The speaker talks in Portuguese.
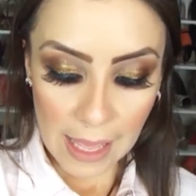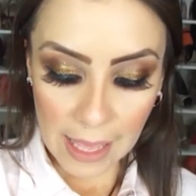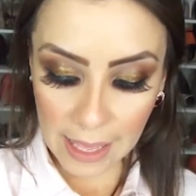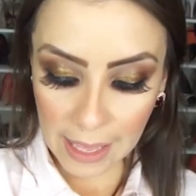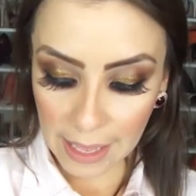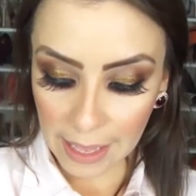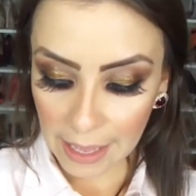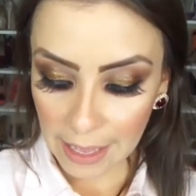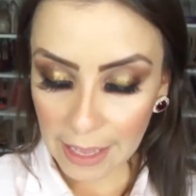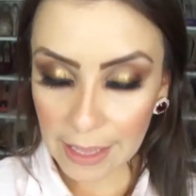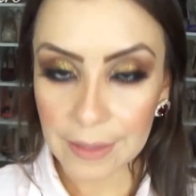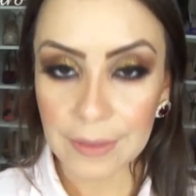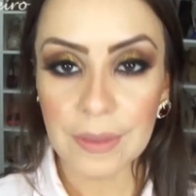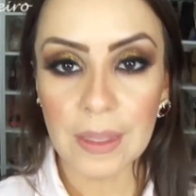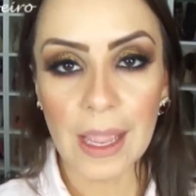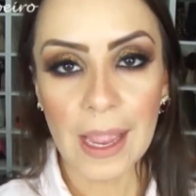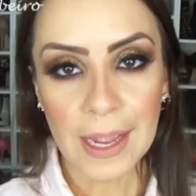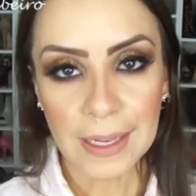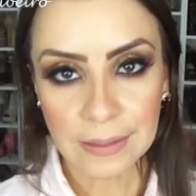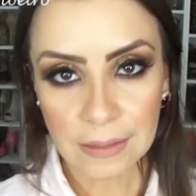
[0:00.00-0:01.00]
É,
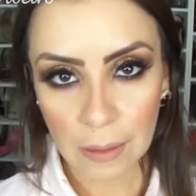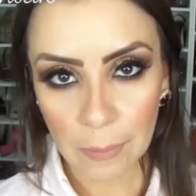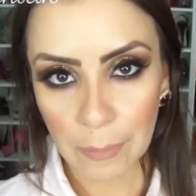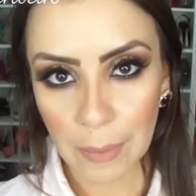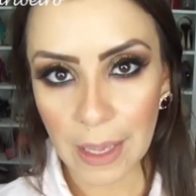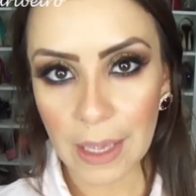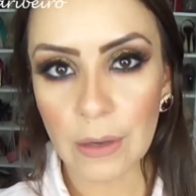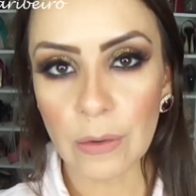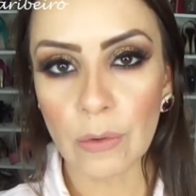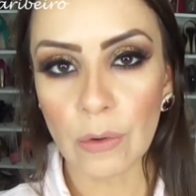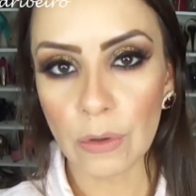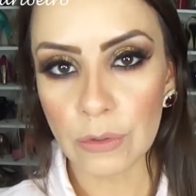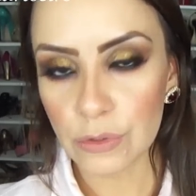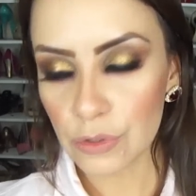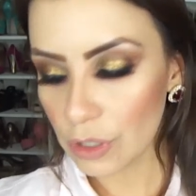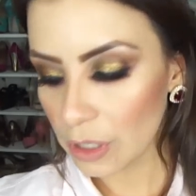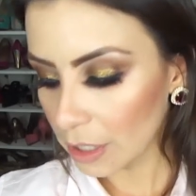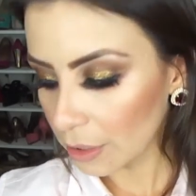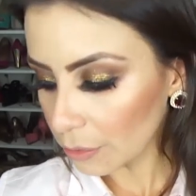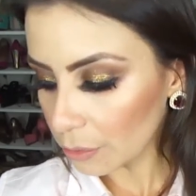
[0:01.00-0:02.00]
tem também o
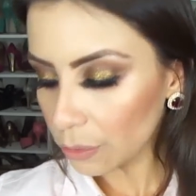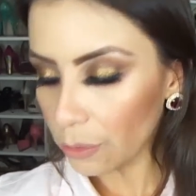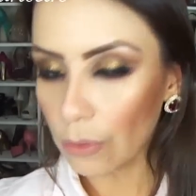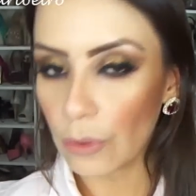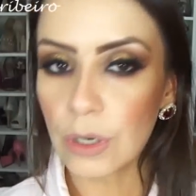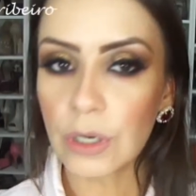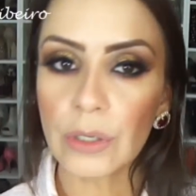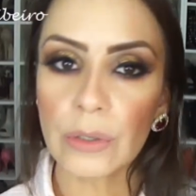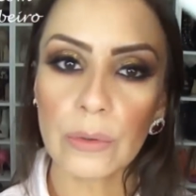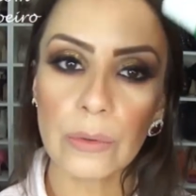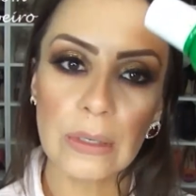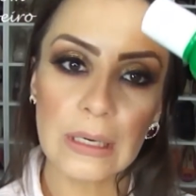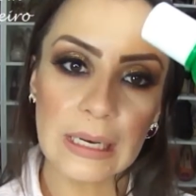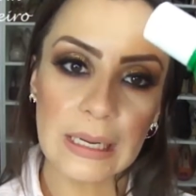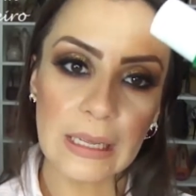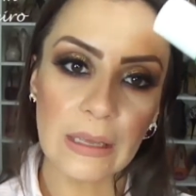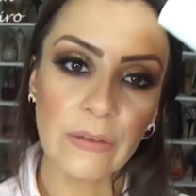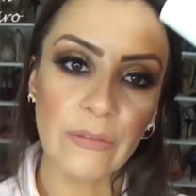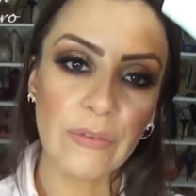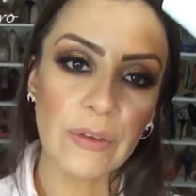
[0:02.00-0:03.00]
condicionador, o
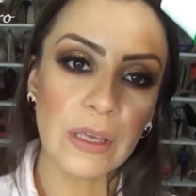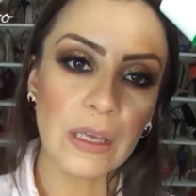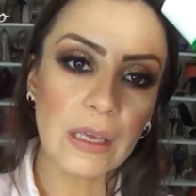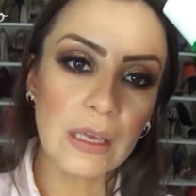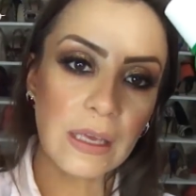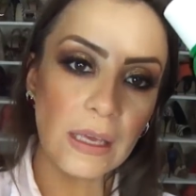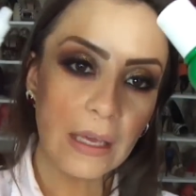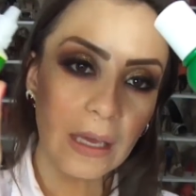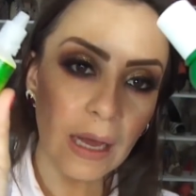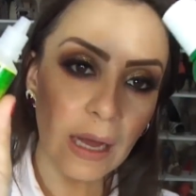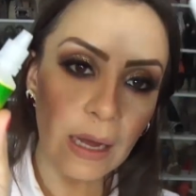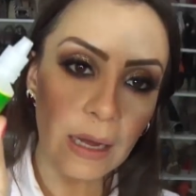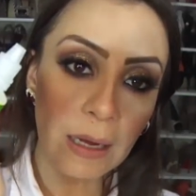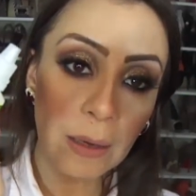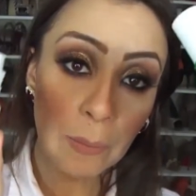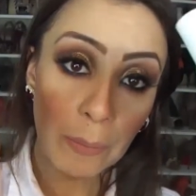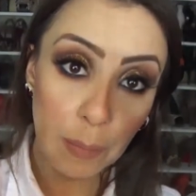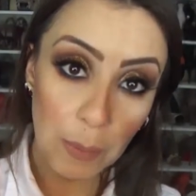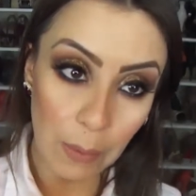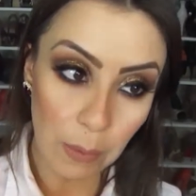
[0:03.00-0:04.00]
living e a
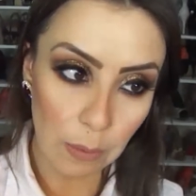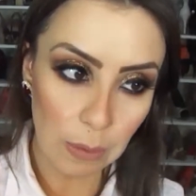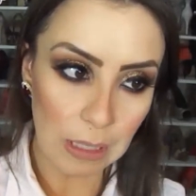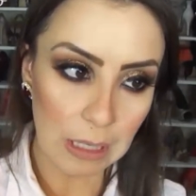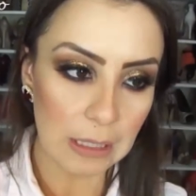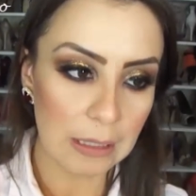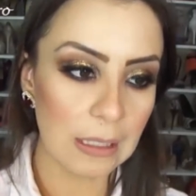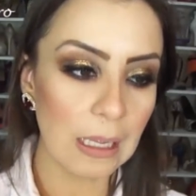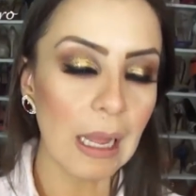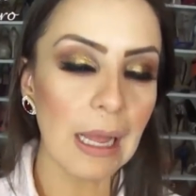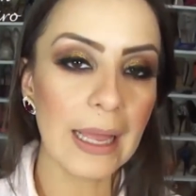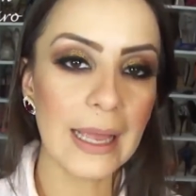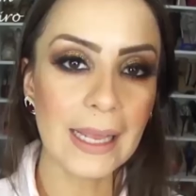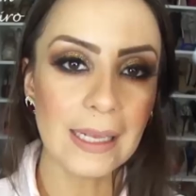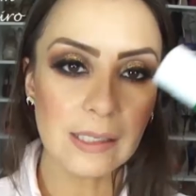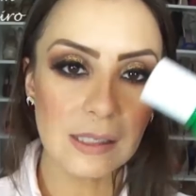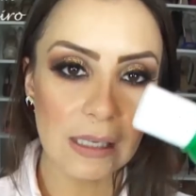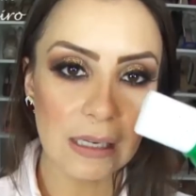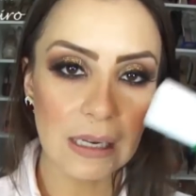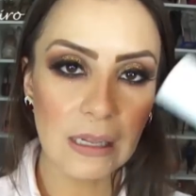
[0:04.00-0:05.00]
ampola, tá?
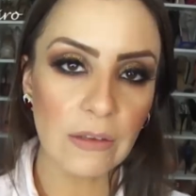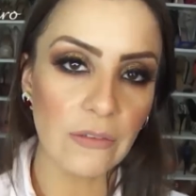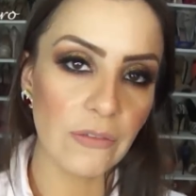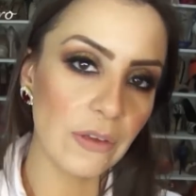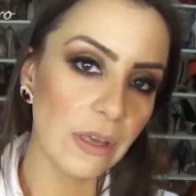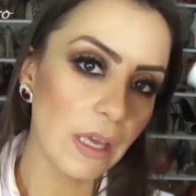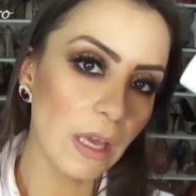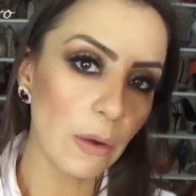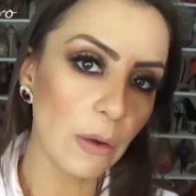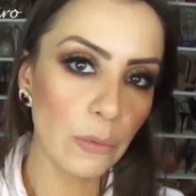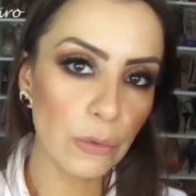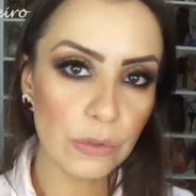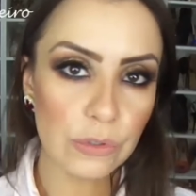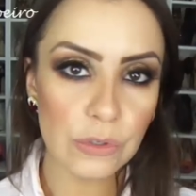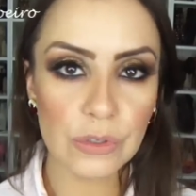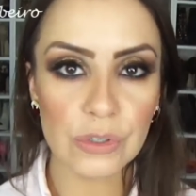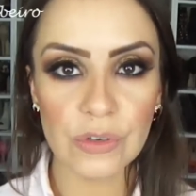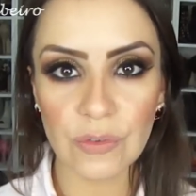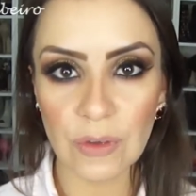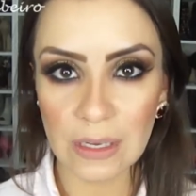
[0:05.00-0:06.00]
Esse living eu
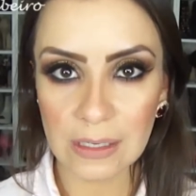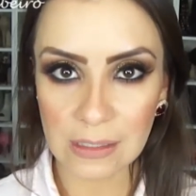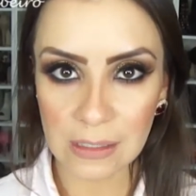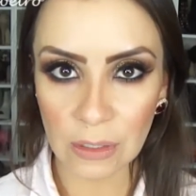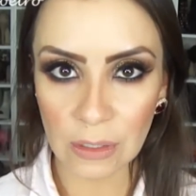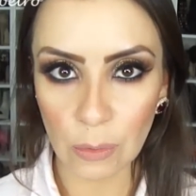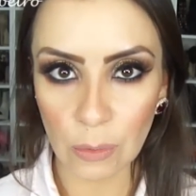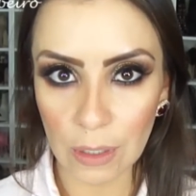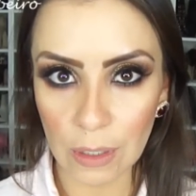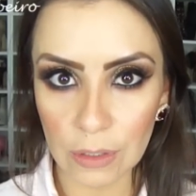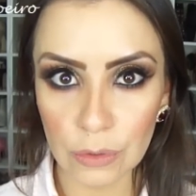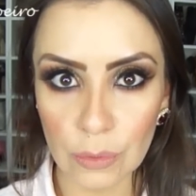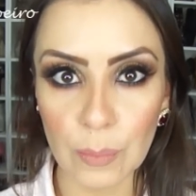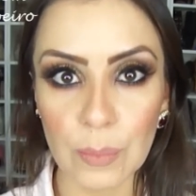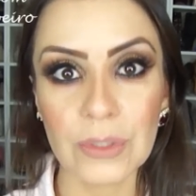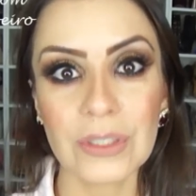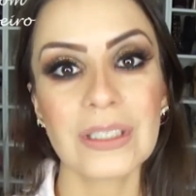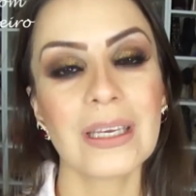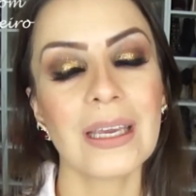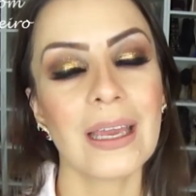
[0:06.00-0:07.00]
uso de vez em quando
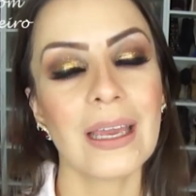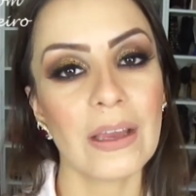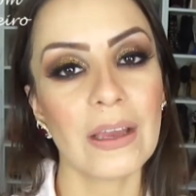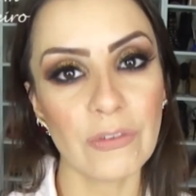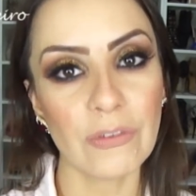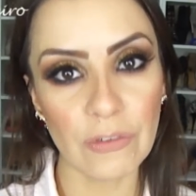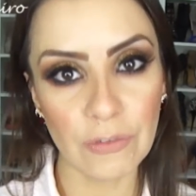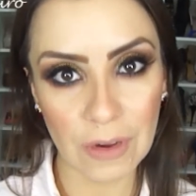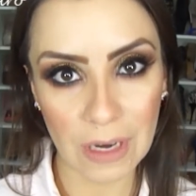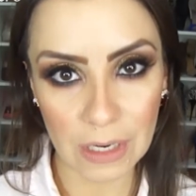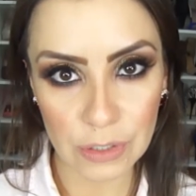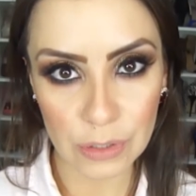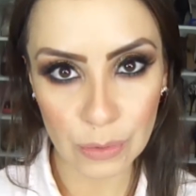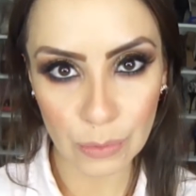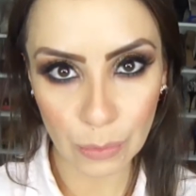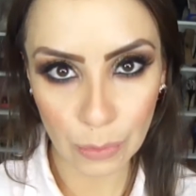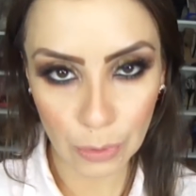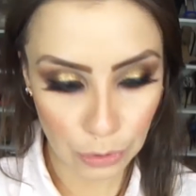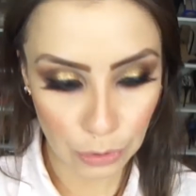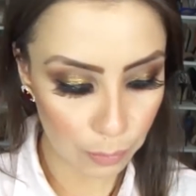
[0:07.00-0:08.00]
porque eu vou falar de
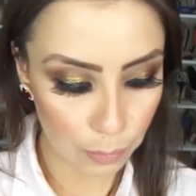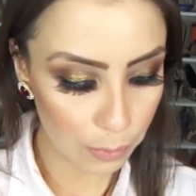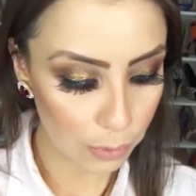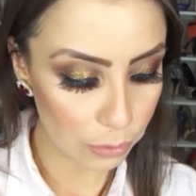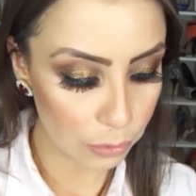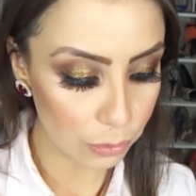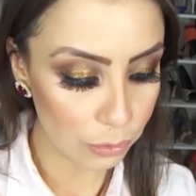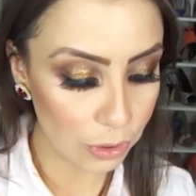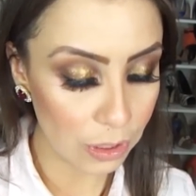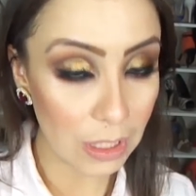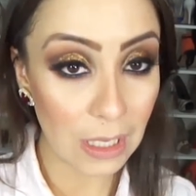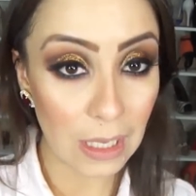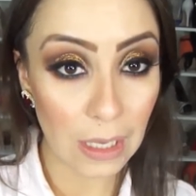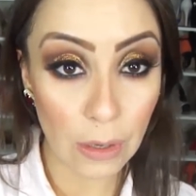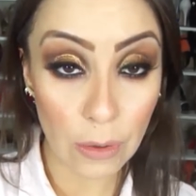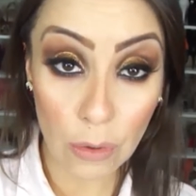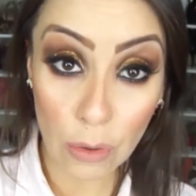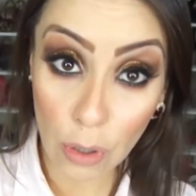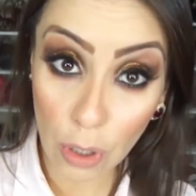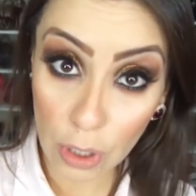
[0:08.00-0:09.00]
um outro produto que
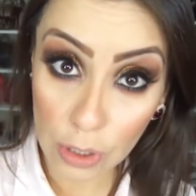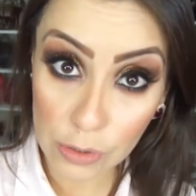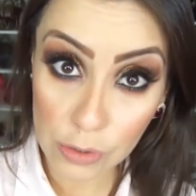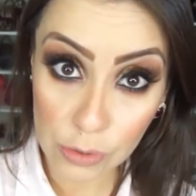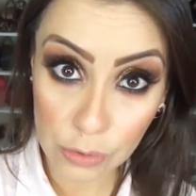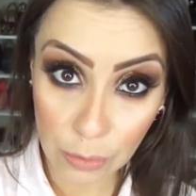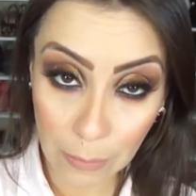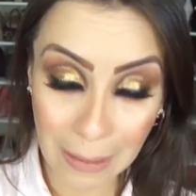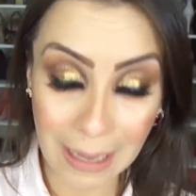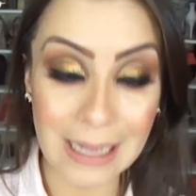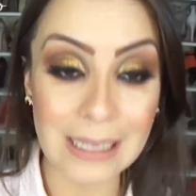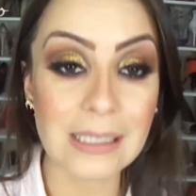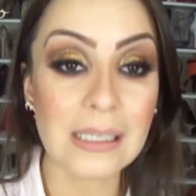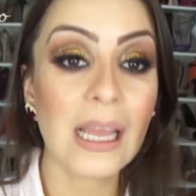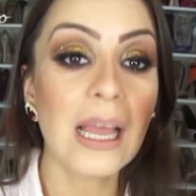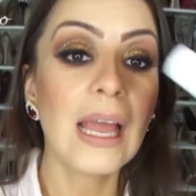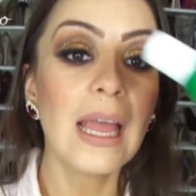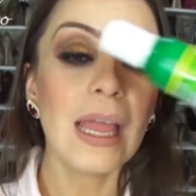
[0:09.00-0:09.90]
eu gosto mais.